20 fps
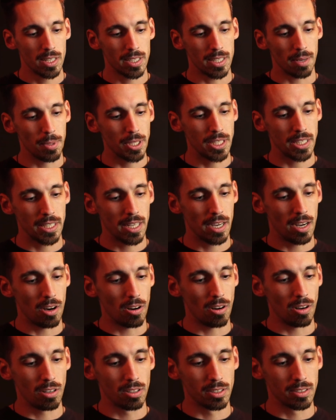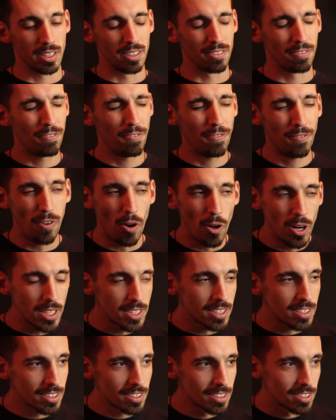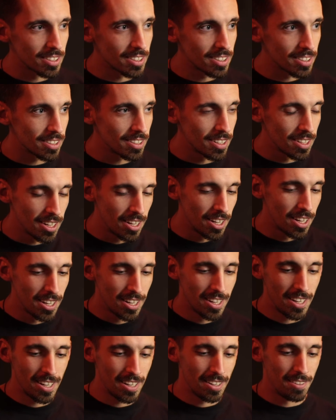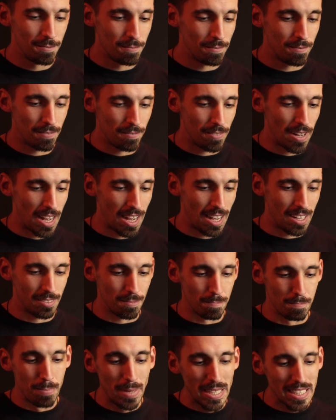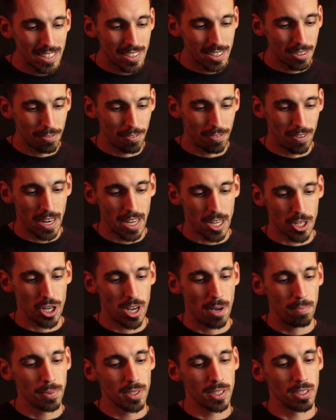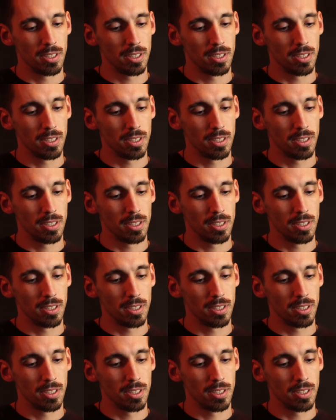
damit ihr auch den vollsten Minze-Flash habt,